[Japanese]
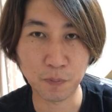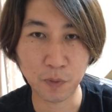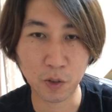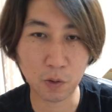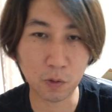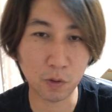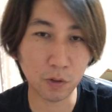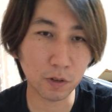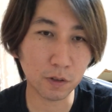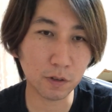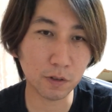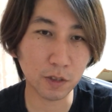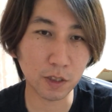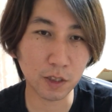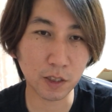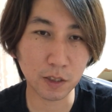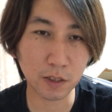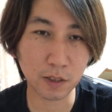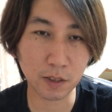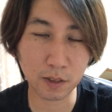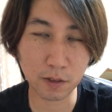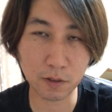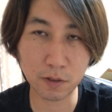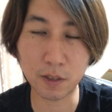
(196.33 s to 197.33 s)
こういう国に
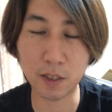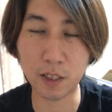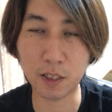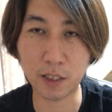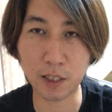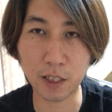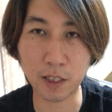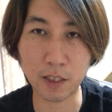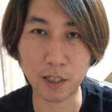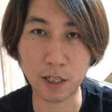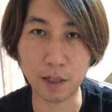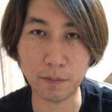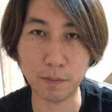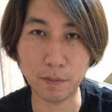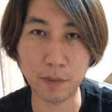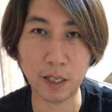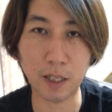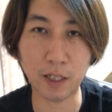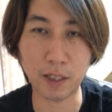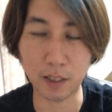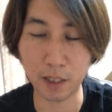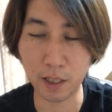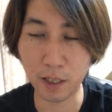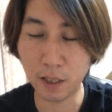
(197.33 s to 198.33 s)
作っていきたいんだみた
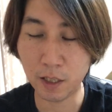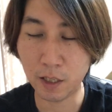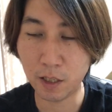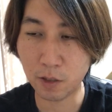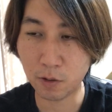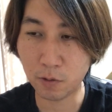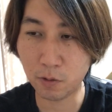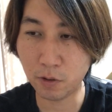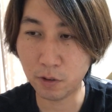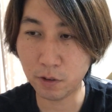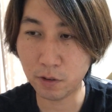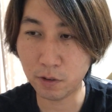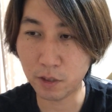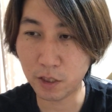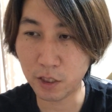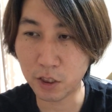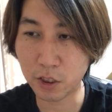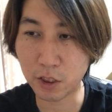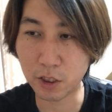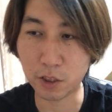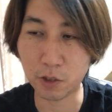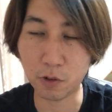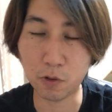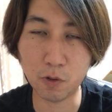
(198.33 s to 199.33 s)
いなねこういう意
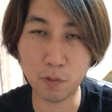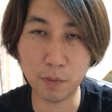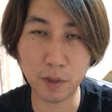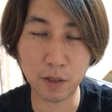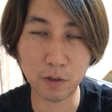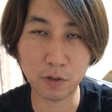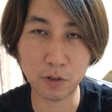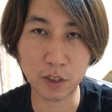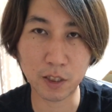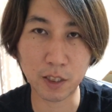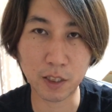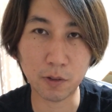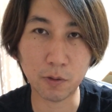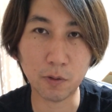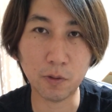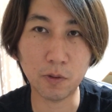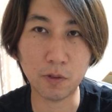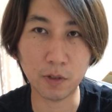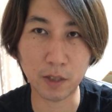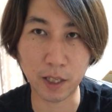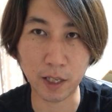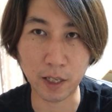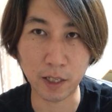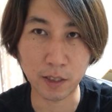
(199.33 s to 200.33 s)
思表明をしたとこ
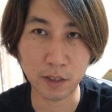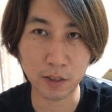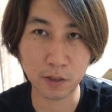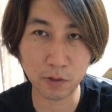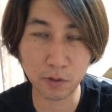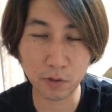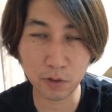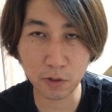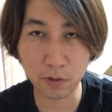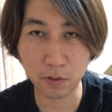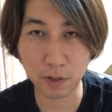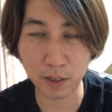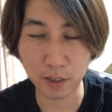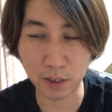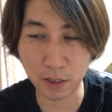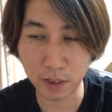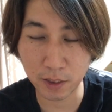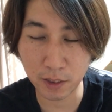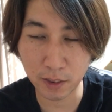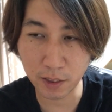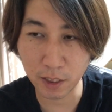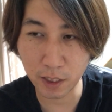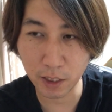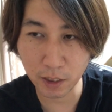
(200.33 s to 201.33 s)
ろでその人が
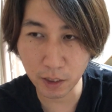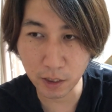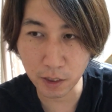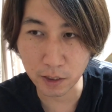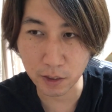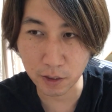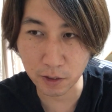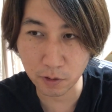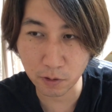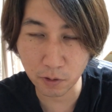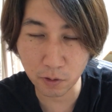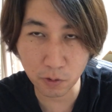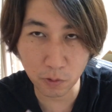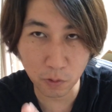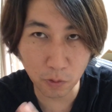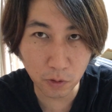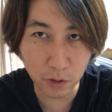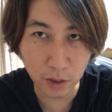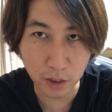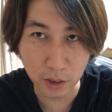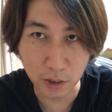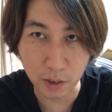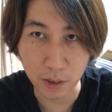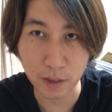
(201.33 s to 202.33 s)
実際にその通
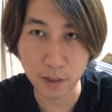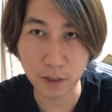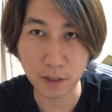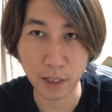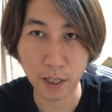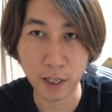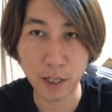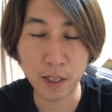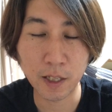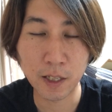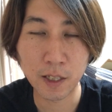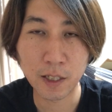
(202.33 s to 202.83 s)
りにですね